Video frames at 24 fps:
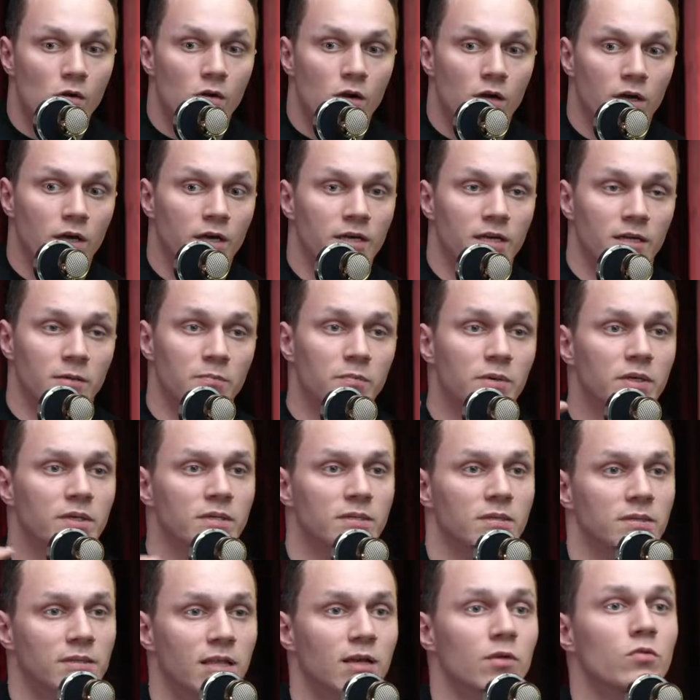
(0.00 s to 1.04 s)
э,
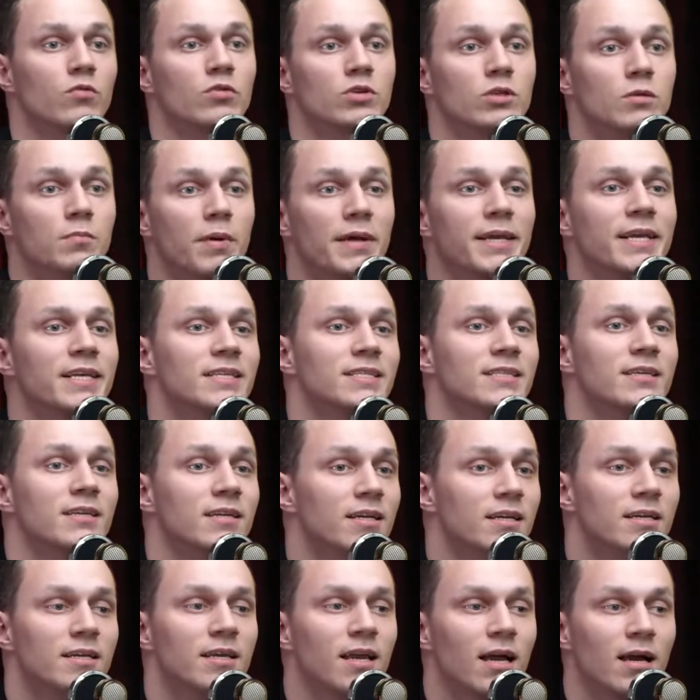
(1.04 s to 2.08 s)
регбист такой же боец,
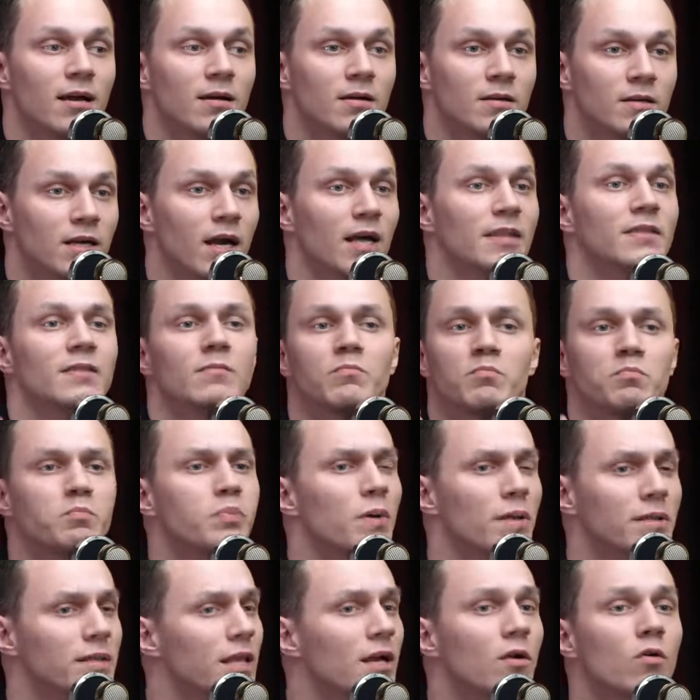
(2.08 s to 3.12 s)
как и я
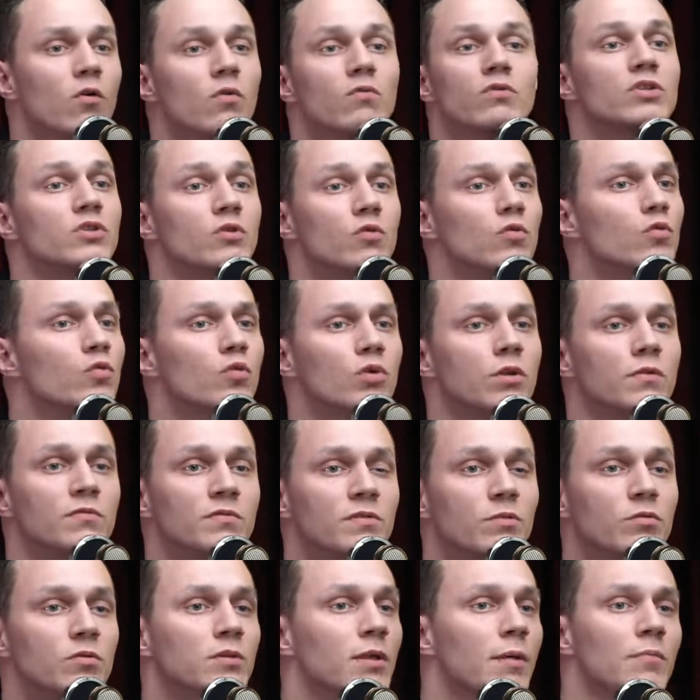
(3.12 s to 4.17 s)
от такого же
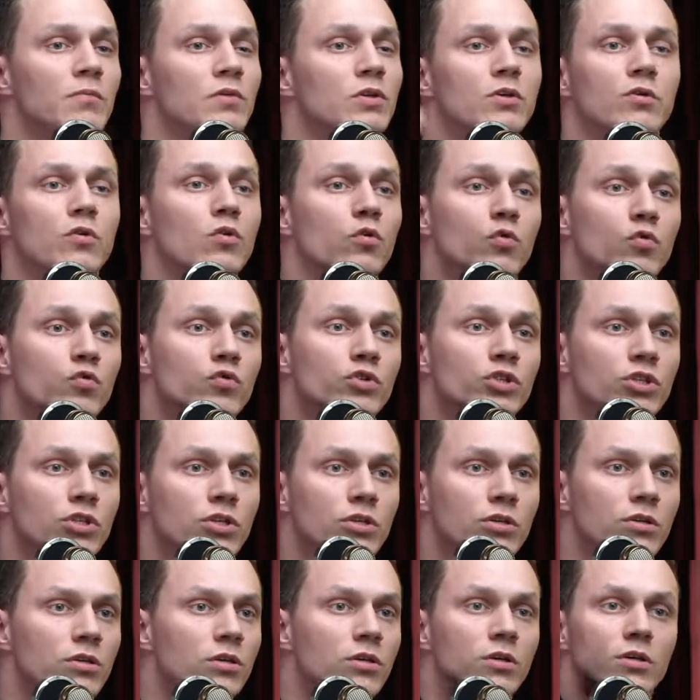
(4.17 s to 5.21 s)
уровня, он там не
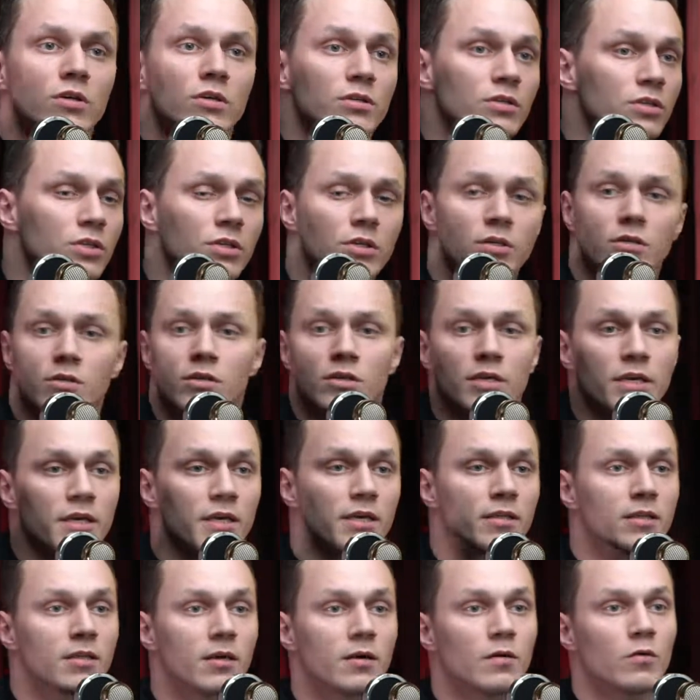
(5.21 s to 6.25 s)
круче, не, не
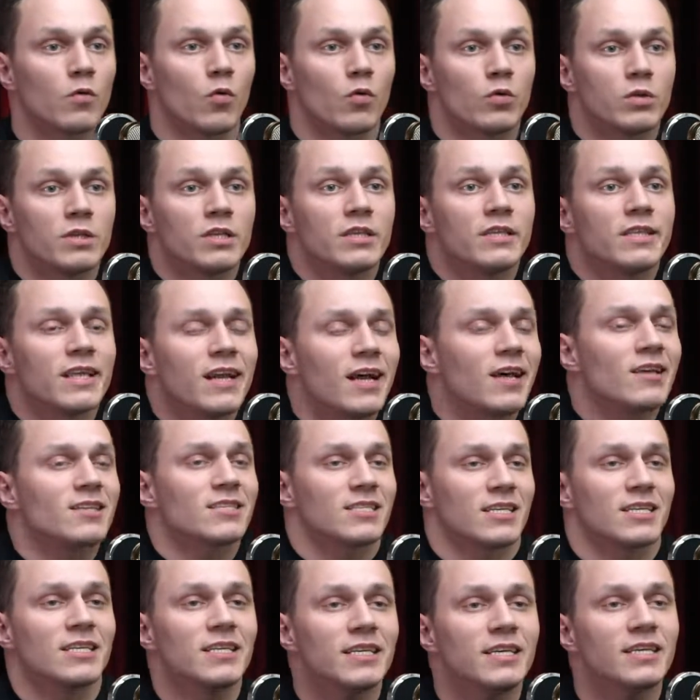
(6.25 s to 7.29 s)
это, он не
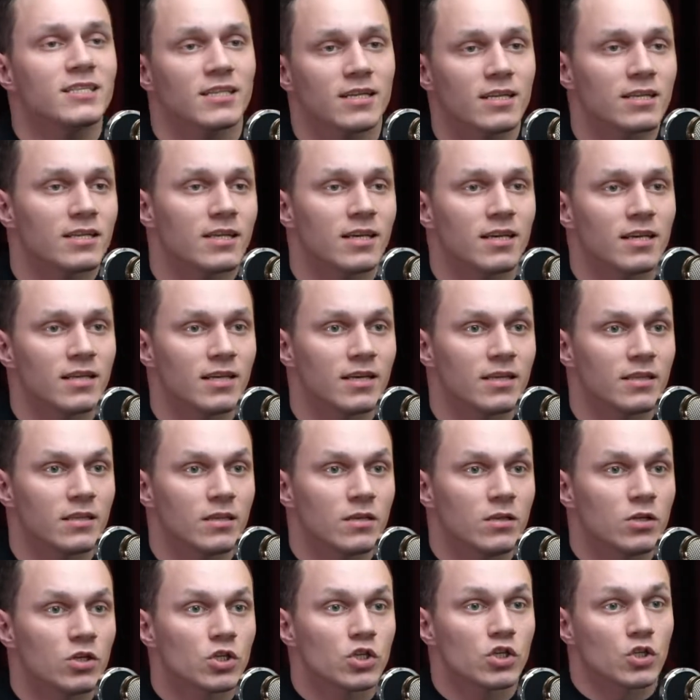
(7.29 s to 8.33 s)
дрался несколько лет.
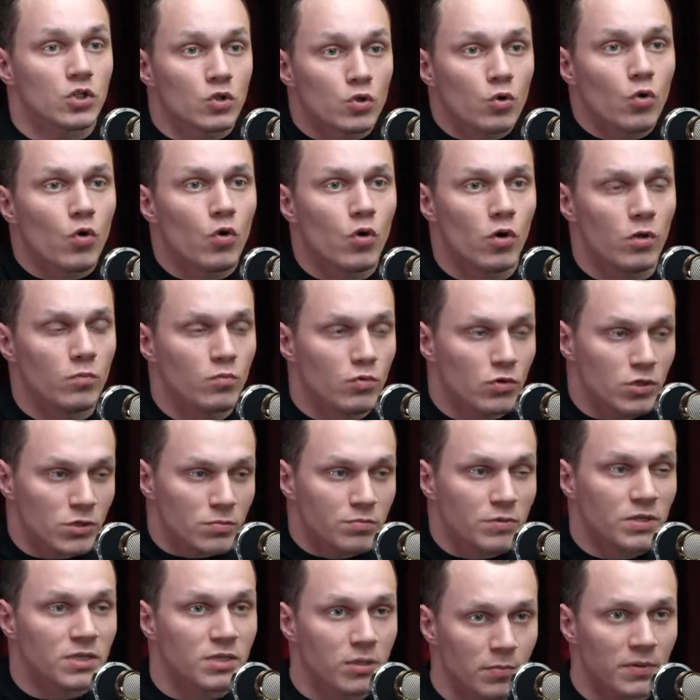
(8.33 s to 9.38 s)
Что он
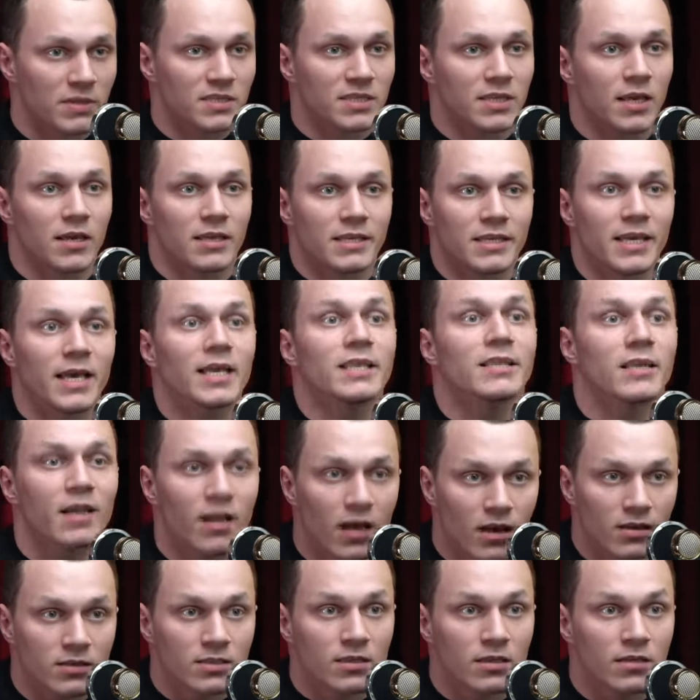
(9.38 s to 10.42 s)
может мне сопоставить? Я
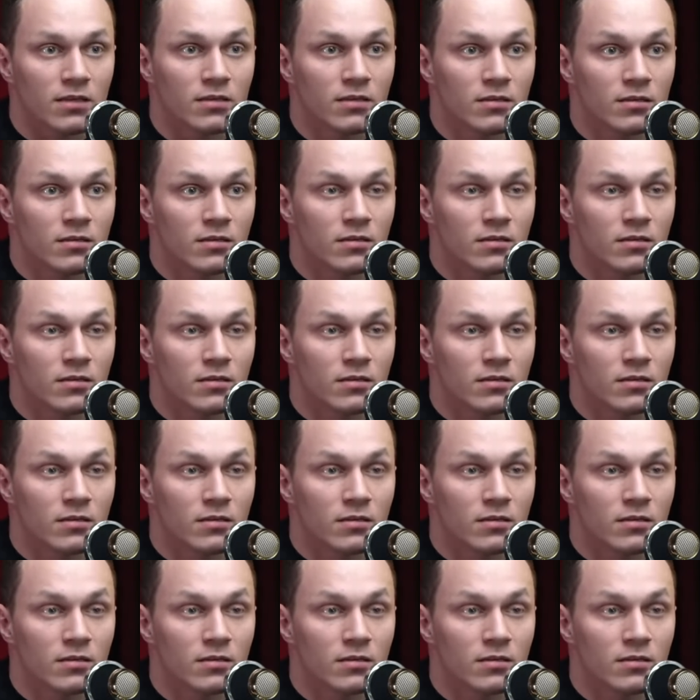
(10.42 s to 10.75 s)
дрался.